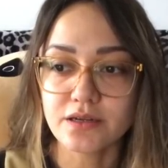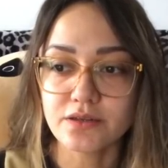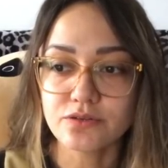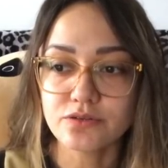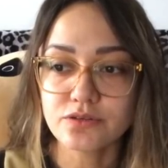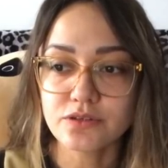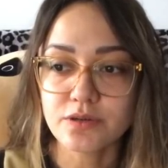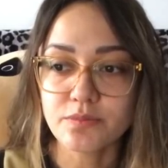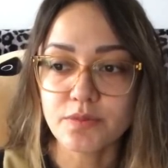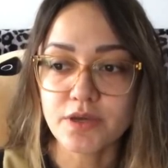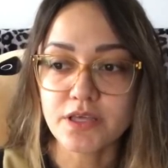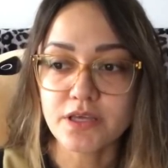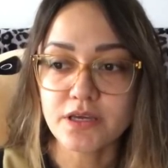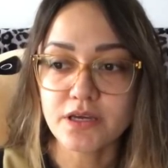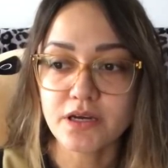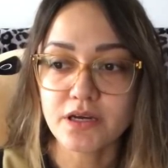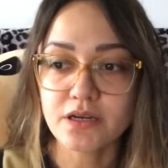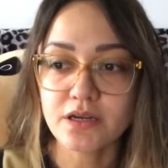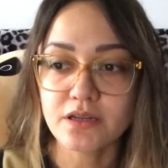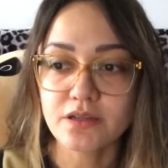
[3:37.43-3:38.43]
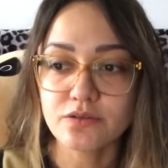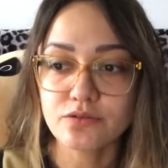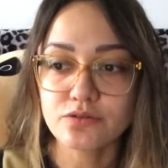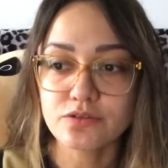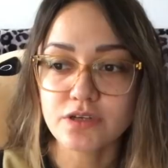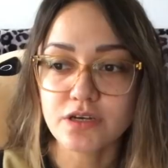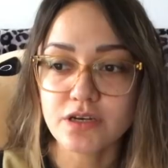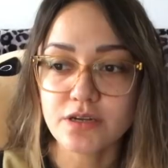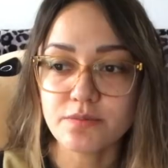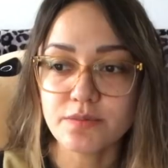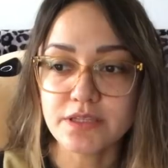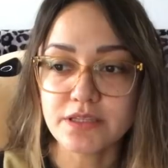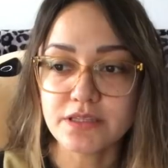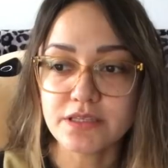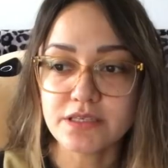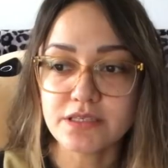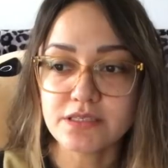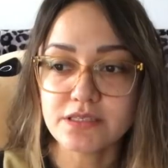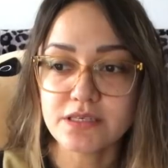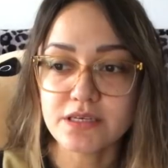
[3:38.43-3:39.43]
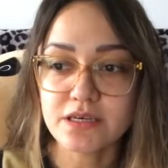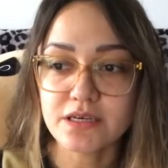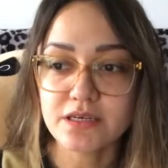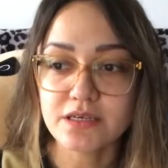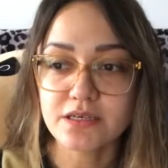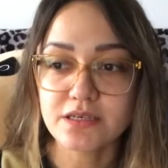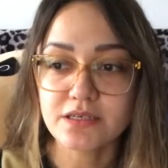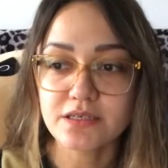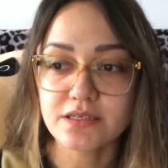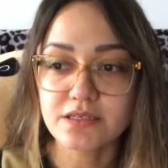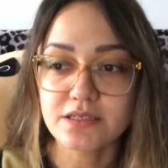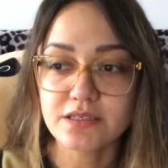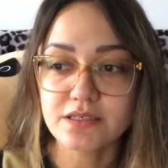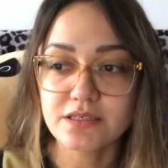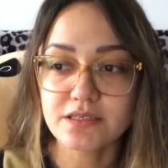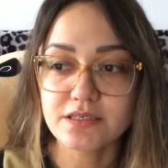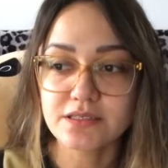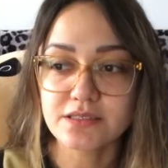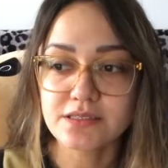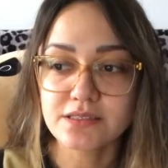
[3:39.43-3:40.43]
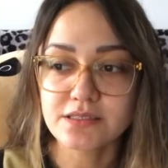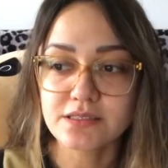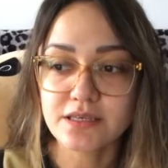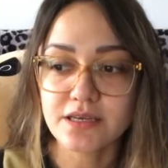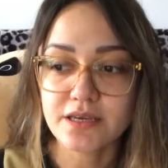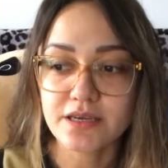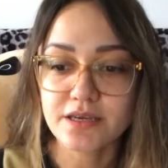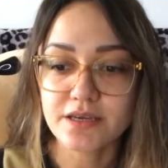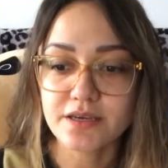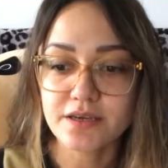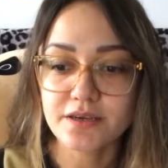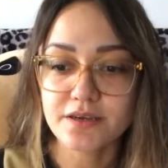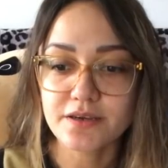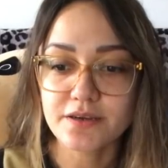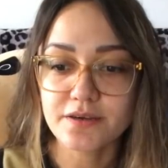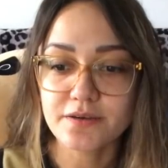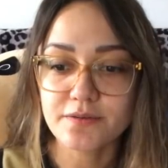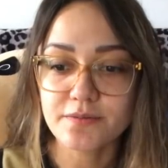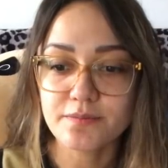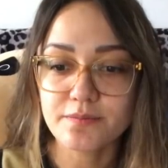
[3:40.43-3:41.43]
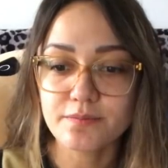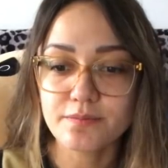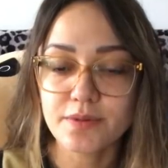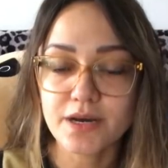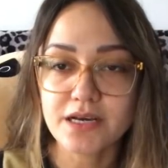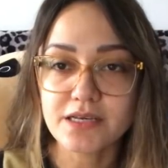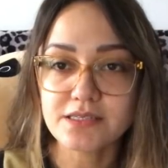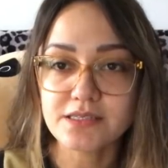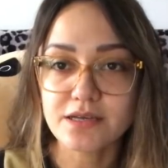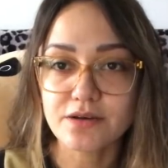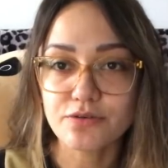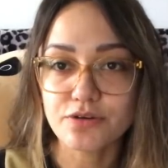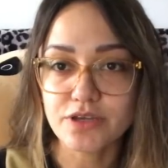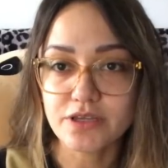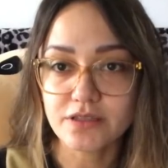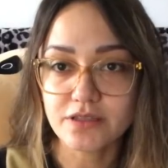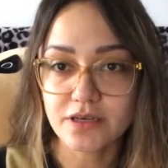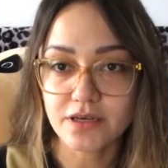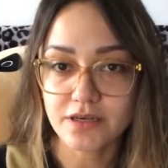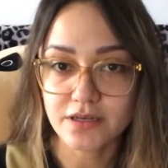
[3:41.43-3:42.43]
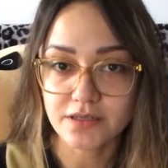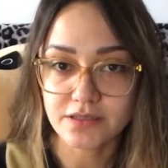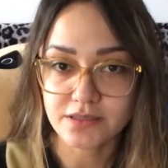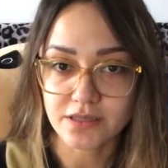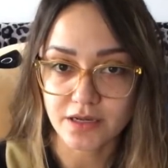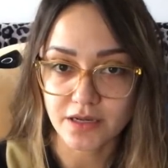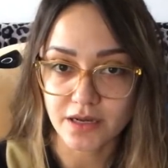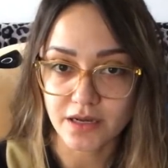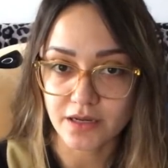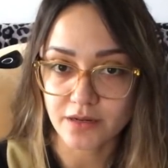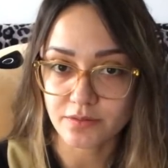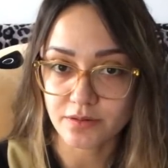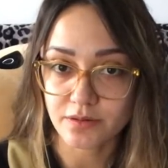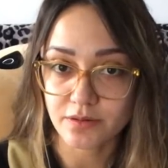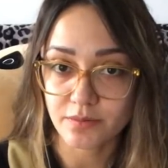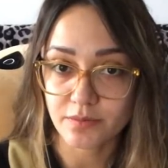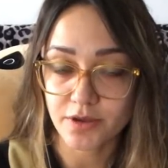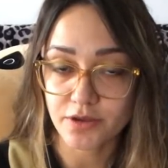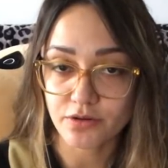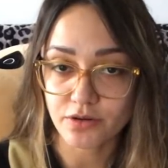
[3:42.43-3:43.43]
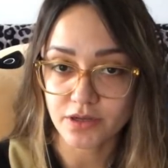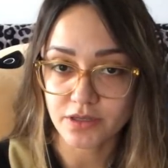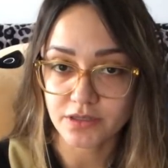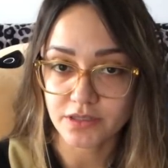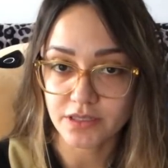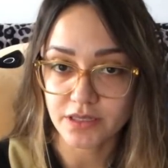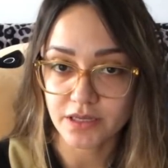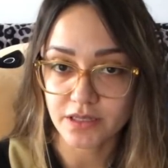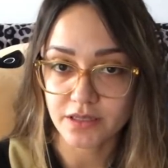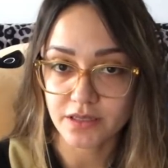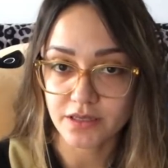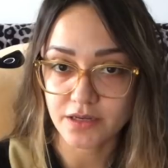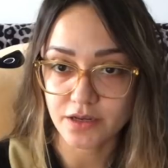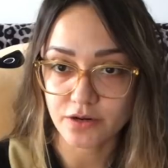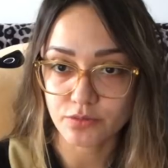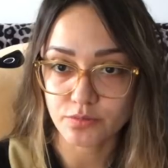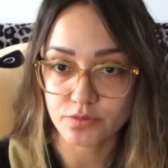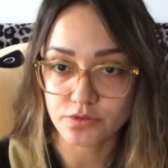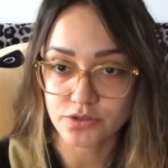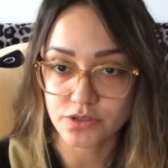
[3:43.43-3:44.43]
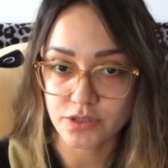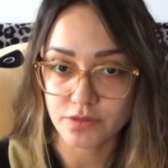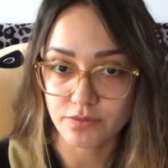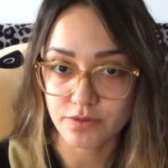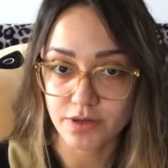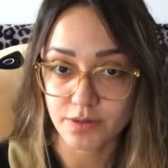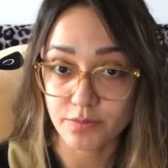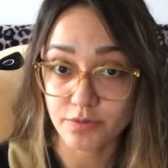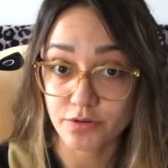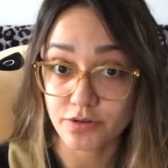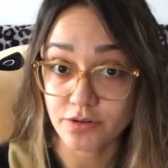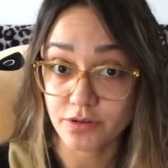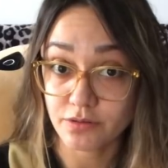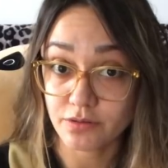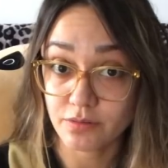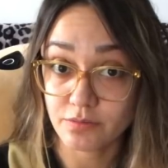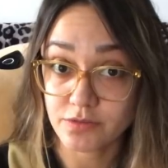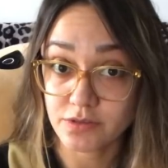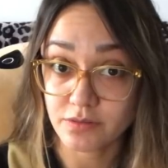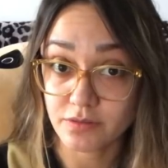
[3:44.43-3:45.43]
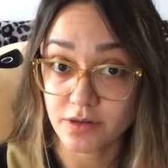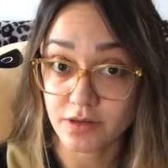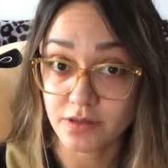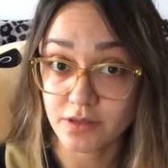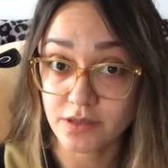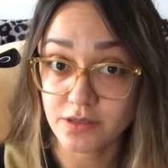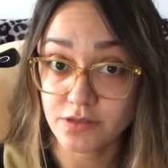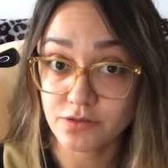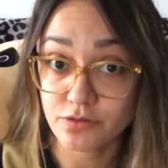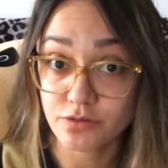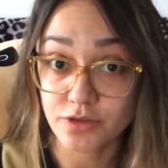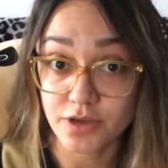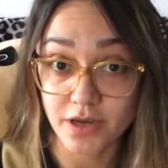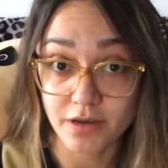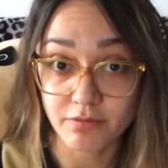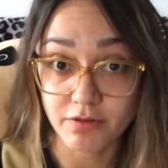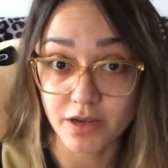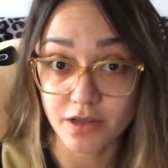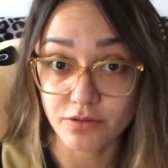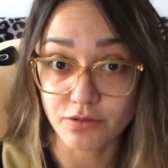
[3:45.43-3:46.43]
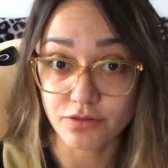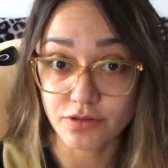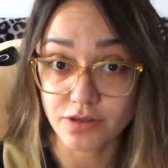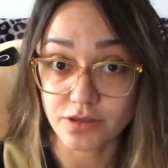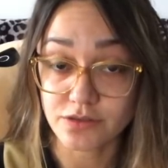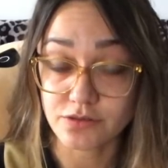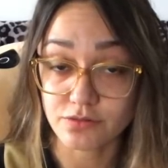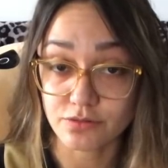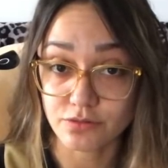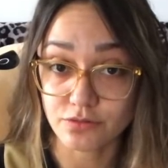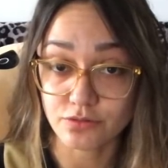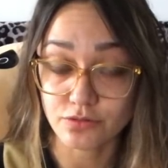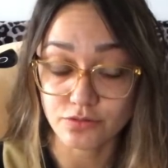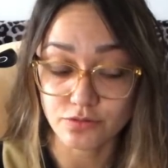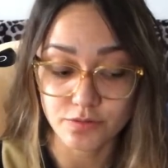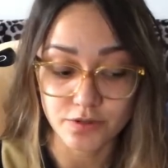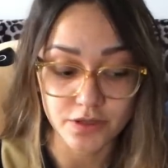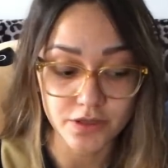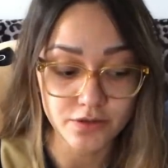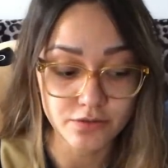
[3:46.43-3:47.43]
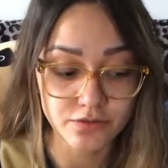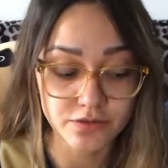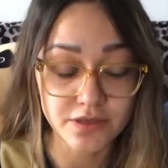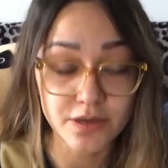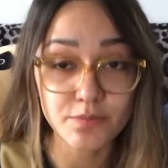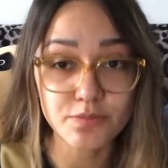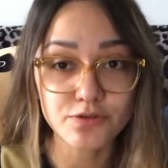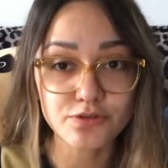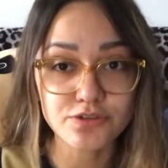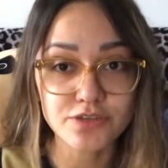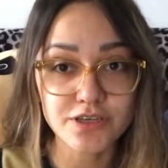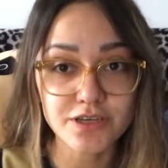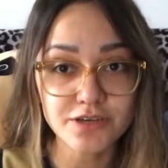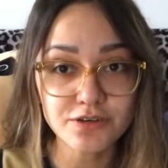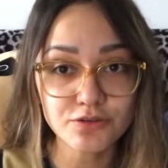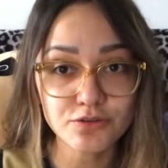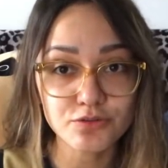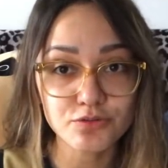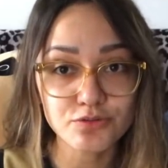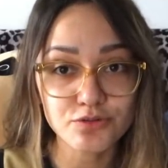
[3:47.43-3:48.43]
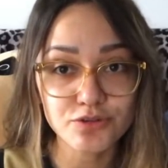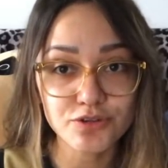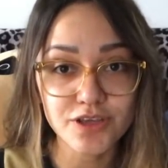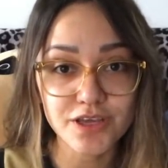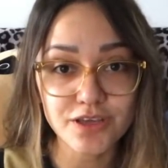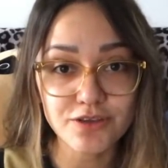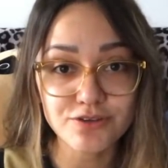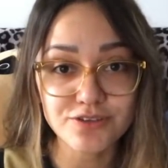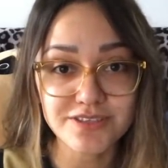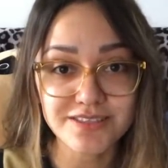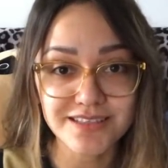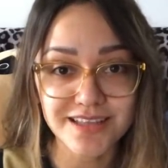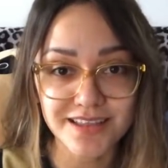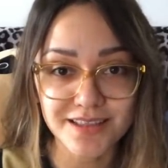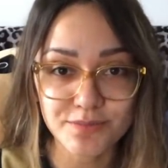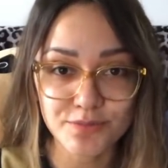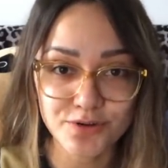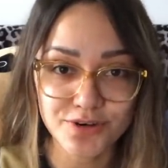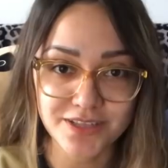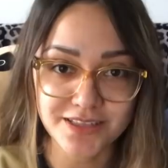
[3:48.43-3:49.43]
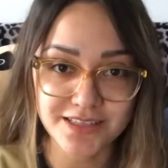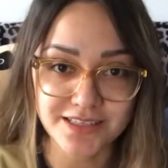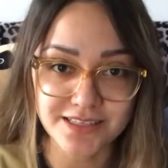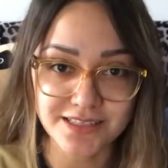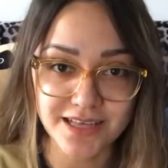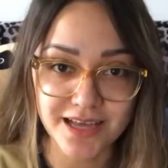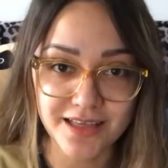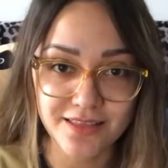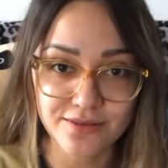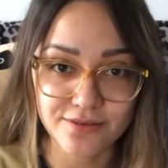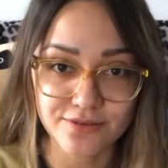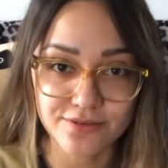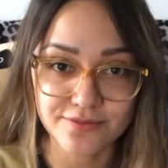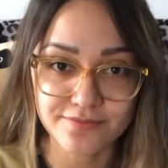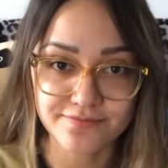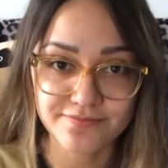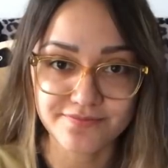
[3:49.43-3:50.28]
la industria médica, la industria alimenticia se basa ahorita en sacar la mayor cantidad de dinero posible. Pero ahorita no vamos a hablar de eso, ya he hablado de eso en otros videos. Que por cierto, uno de ellos está demonetizado.